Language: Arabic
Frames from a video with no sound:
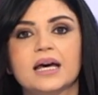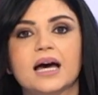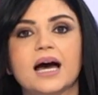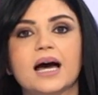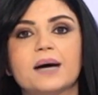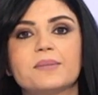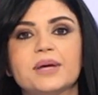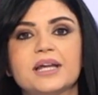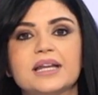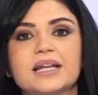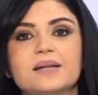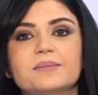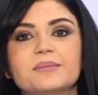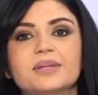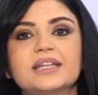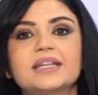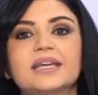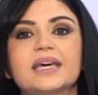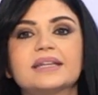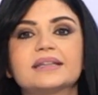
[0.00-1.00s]
عقبال
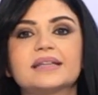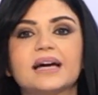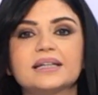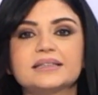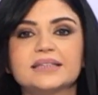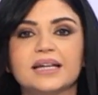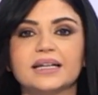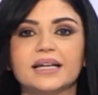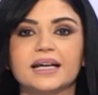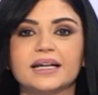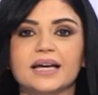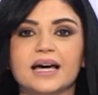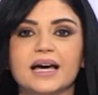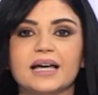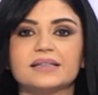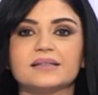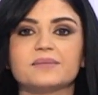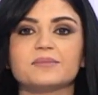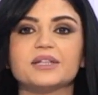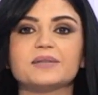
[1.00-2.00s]
المية دانيا
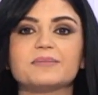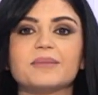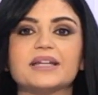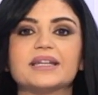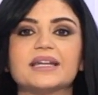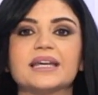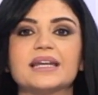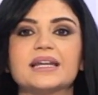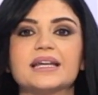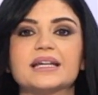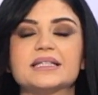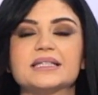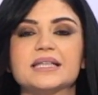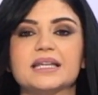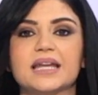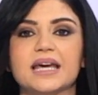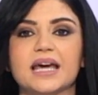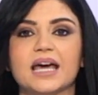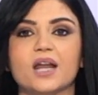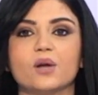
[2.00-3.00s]
نكاد بنتمنى لك
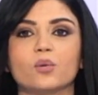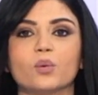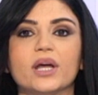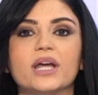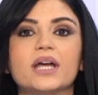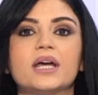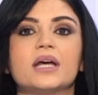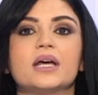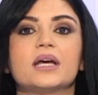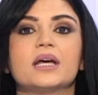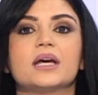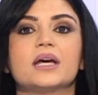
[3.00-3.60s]
سنة حلوة